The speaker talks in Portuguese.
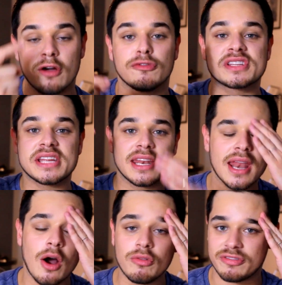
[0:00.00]
Você
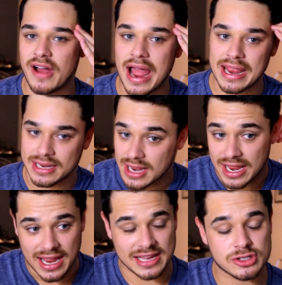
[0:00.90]
não vai
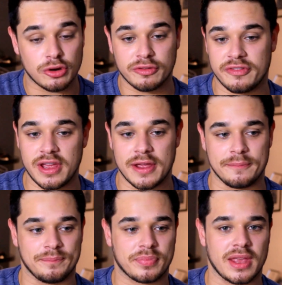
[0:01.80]

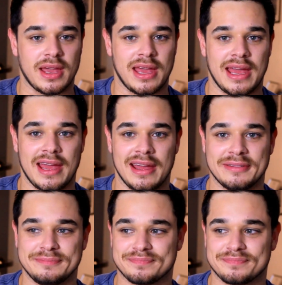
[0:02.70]
resolver é,